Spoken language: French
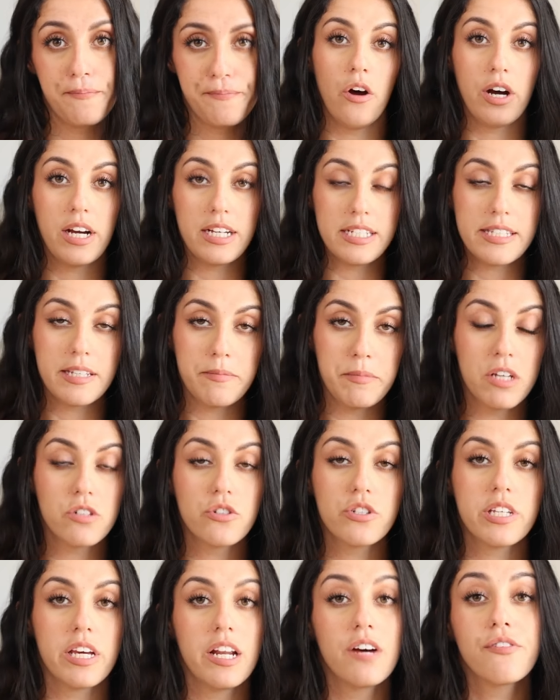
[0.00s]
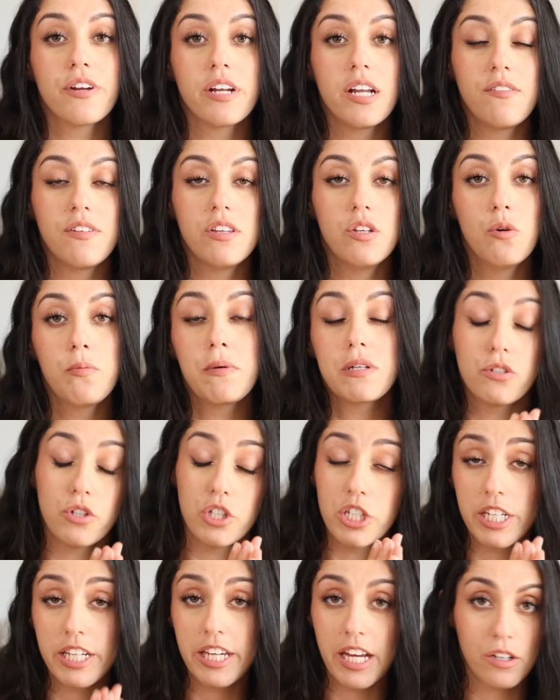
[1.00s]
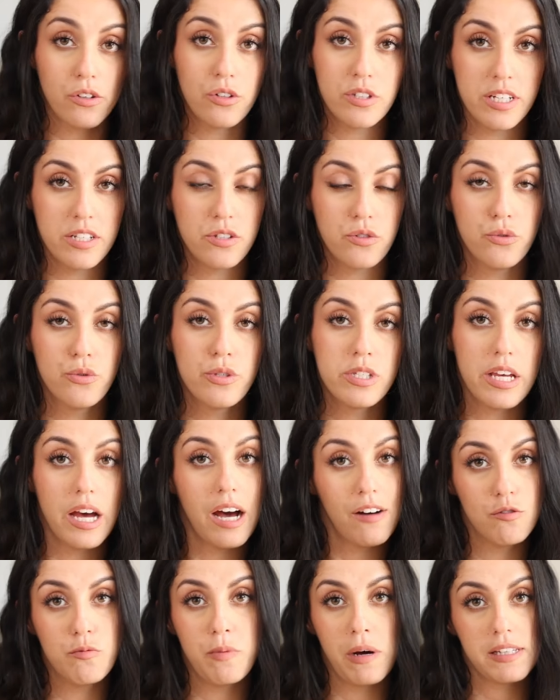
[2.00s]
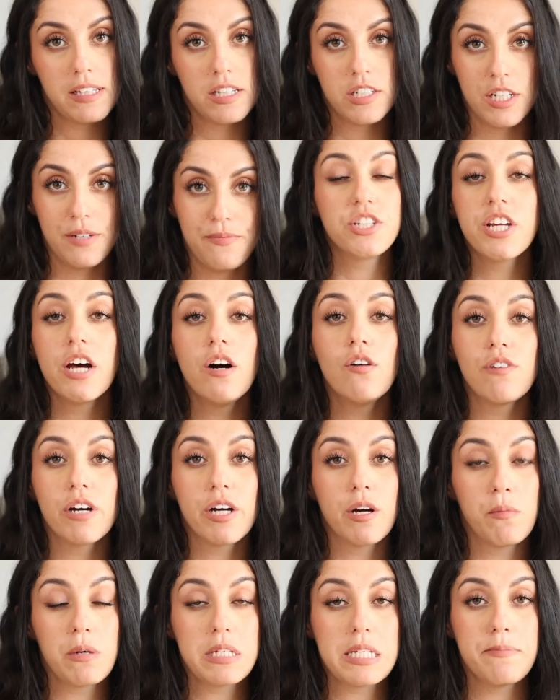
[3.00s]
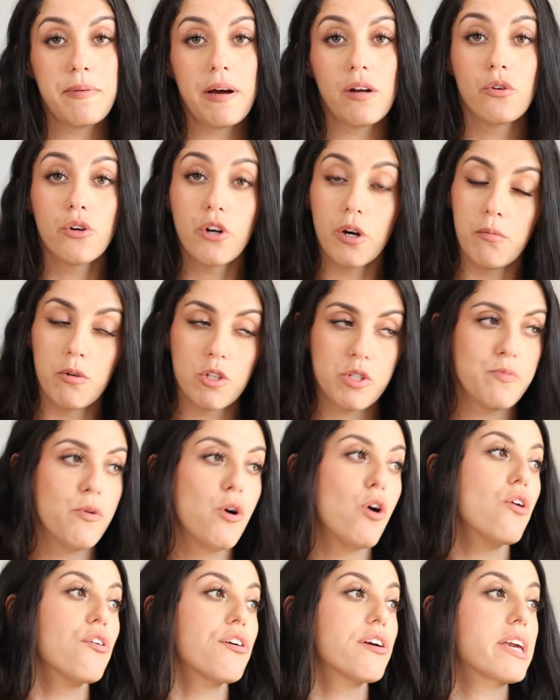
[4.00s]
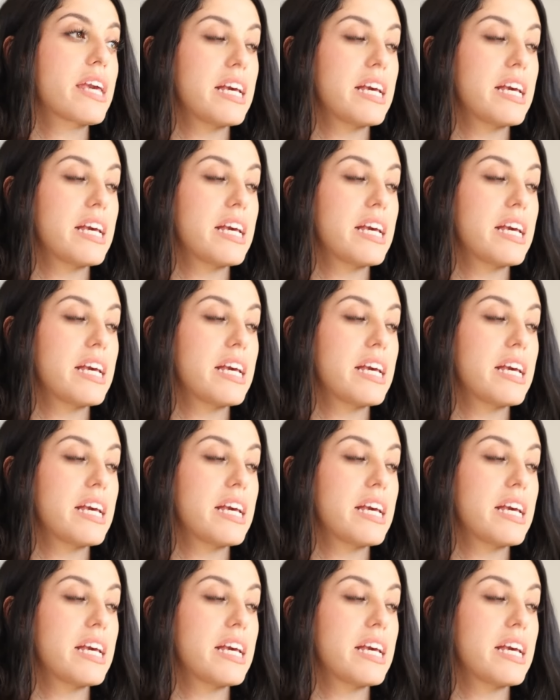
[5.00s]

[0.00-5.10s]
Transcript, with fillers: Alors restez bien jusqu'à la fin de la vidéo parce que j'ai quelques astuces à vous partager. Déjà, on va commencer par le commencement.